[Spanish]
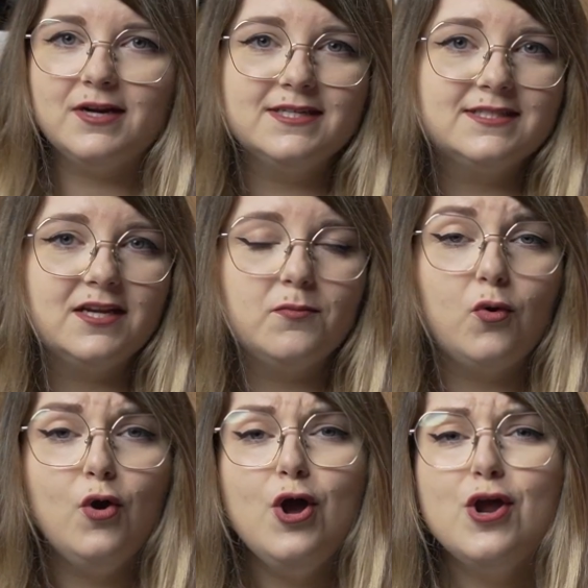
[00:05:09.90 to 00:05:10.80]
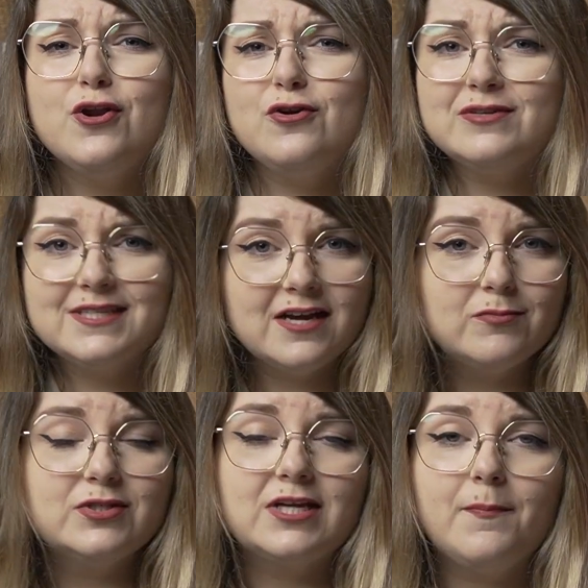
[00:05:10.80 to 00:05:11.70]
al extremo, no
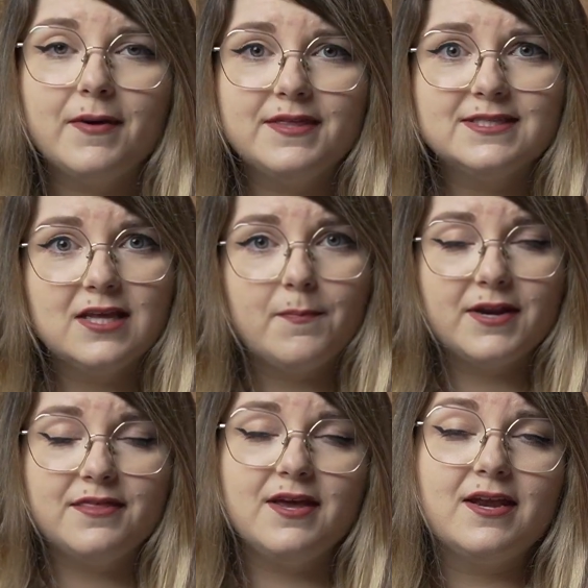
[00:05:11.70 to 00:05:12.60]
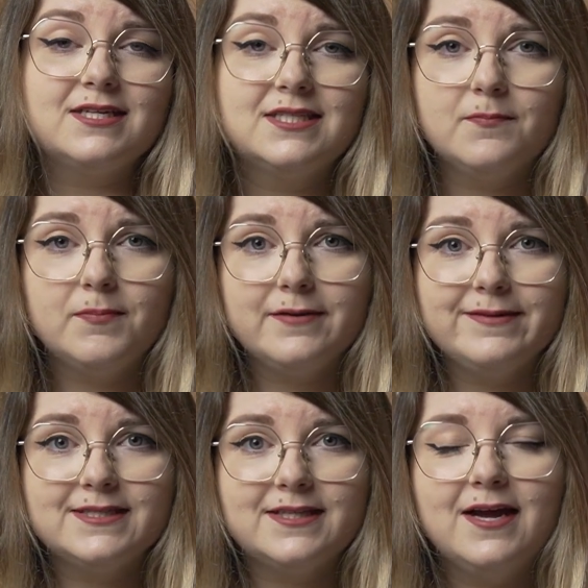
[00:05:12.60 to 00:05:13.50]
seamos capaces de apreciar a simple
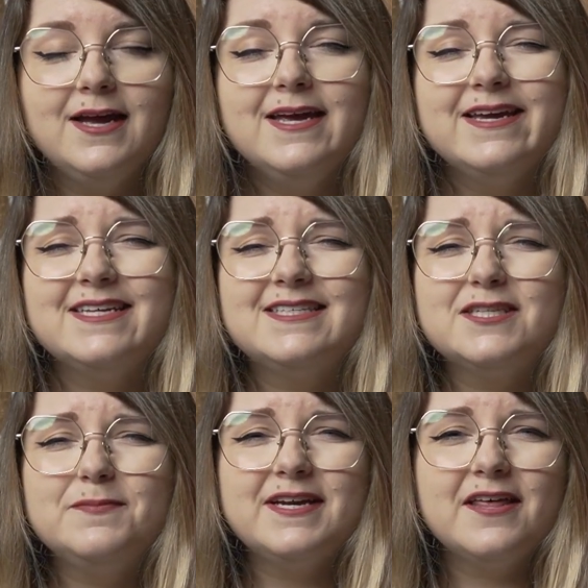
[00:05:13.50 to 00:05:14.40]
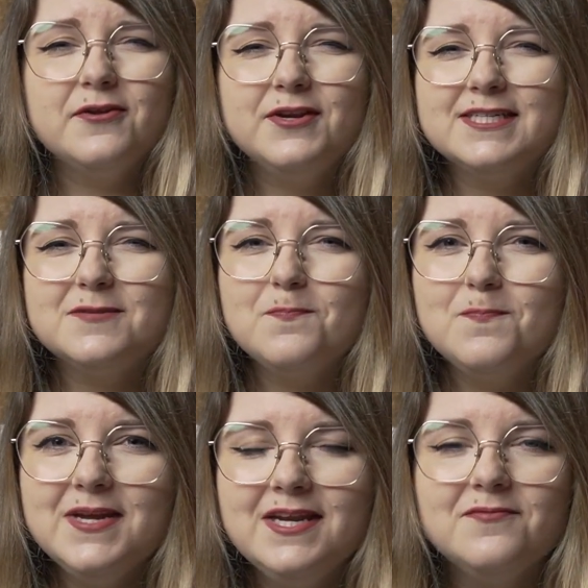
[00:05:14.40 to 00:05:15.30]
vista esas variaciones
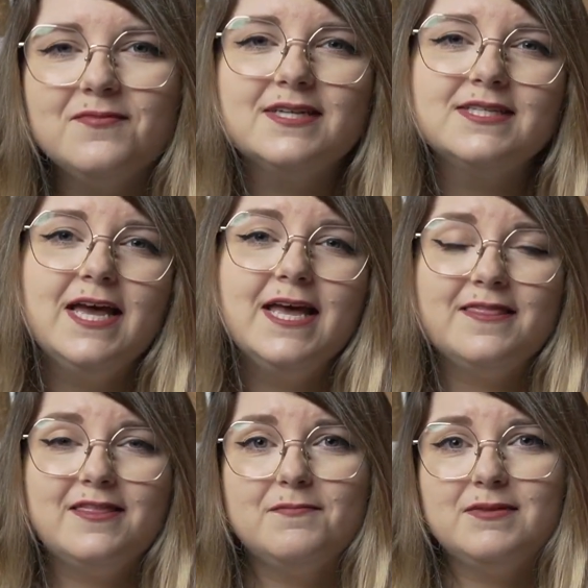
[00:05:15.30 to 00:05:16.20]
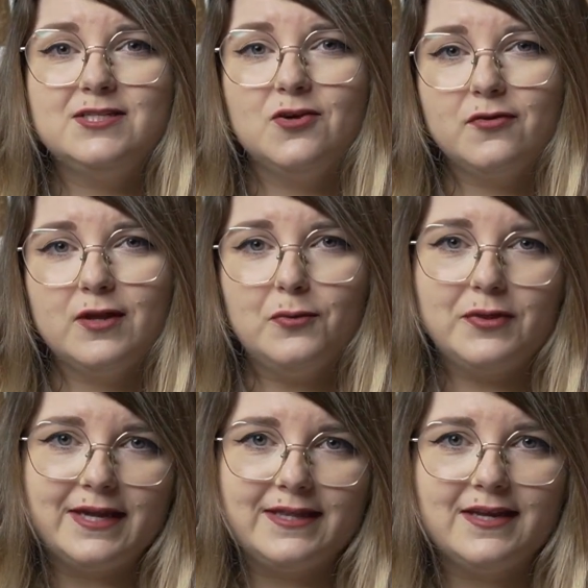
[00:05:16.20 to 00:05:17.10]
mínimas de emisión de
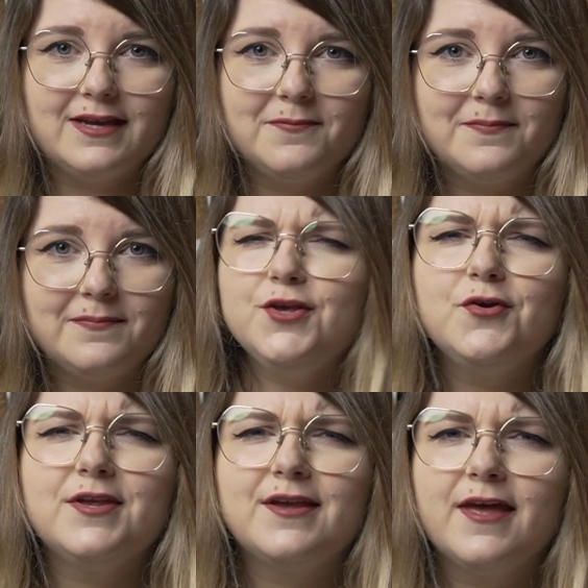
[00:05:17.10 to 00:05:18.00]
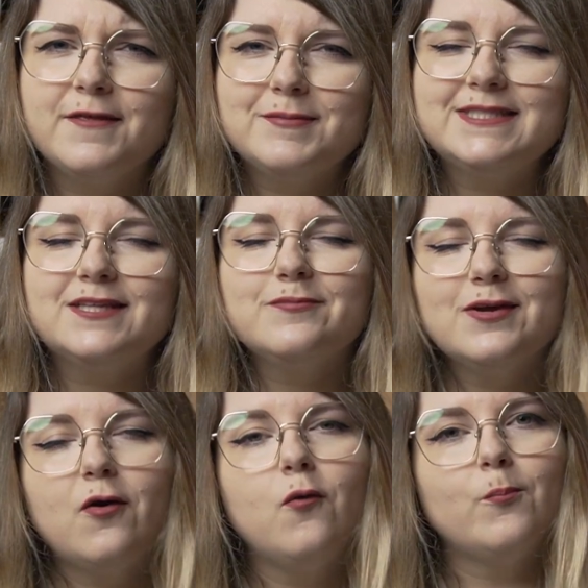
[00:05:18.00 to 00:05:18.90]
luz que tiene. Y oye, que además
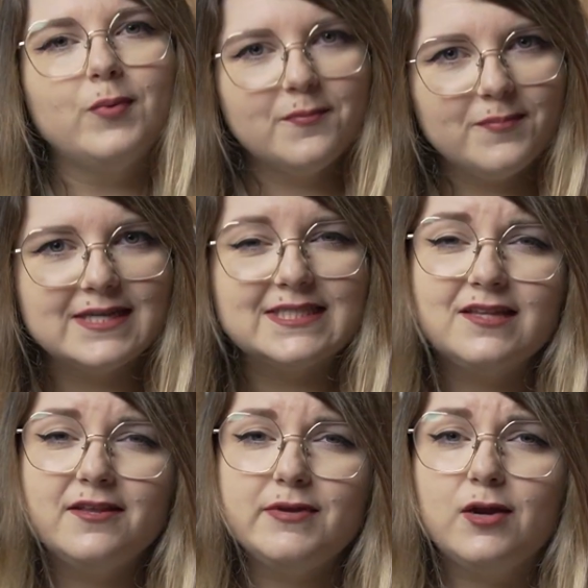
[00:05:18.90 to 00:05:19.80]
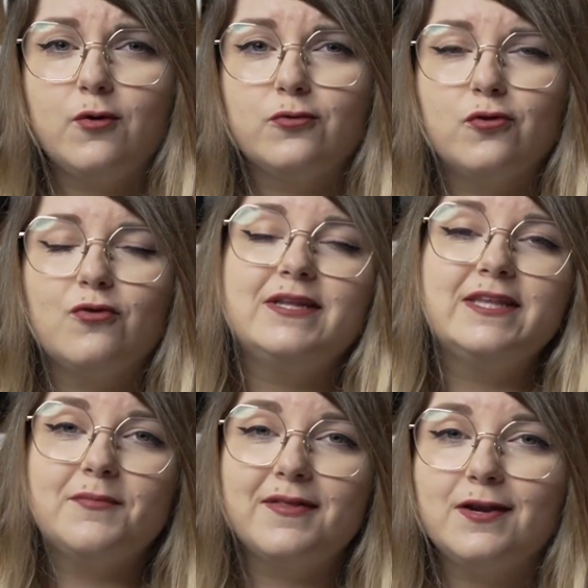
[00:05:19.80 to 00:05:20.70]
también cumple bastante bien con todo el
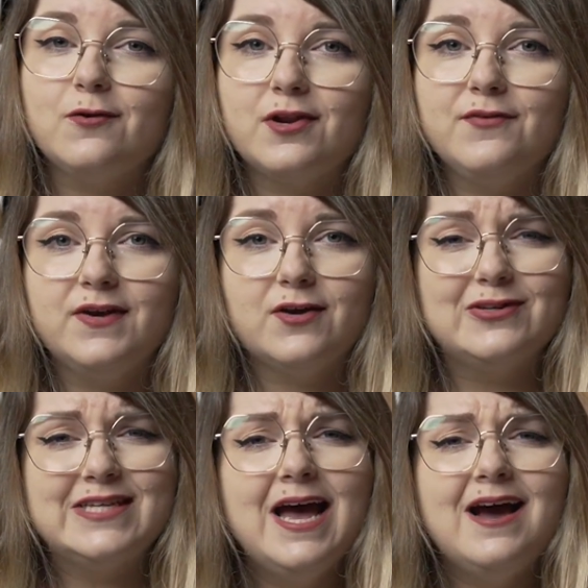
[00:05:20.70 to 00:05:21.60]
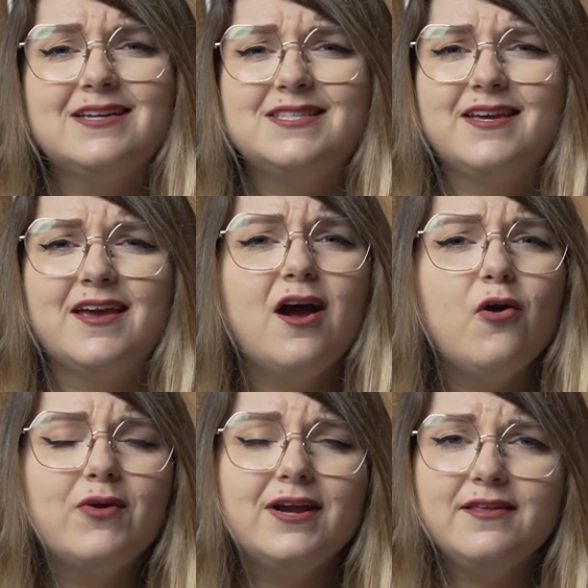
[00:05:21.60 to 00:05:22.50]
tema de los reflejos, así que
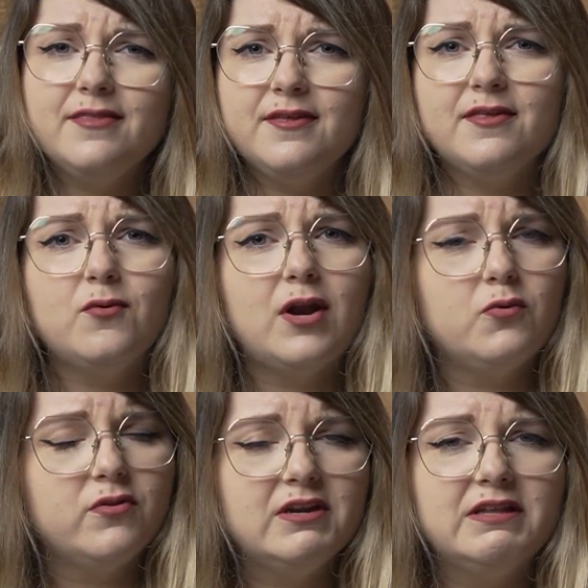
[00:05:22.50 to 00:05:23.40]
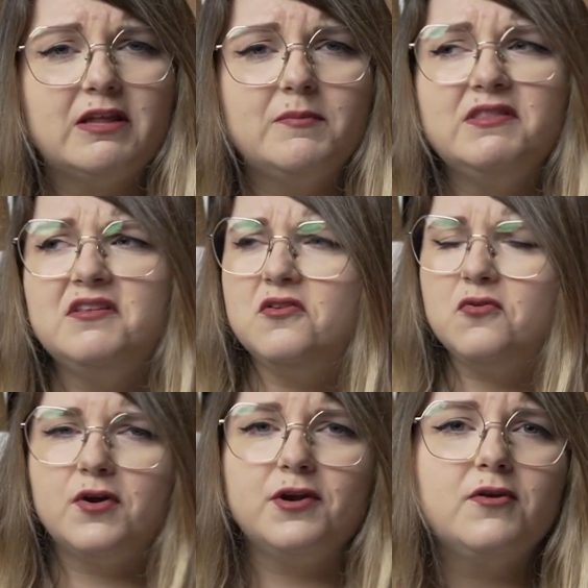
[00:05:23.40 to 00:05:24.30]
aunque le incida una luz directamente,
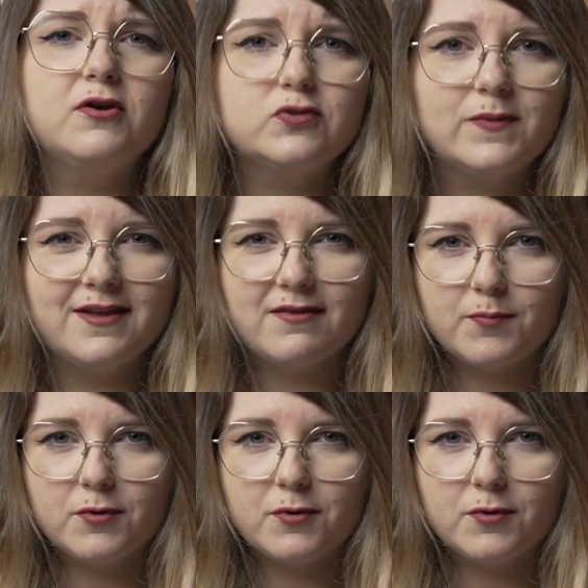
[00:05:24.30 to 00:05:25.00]
no creo que nos vaya a dar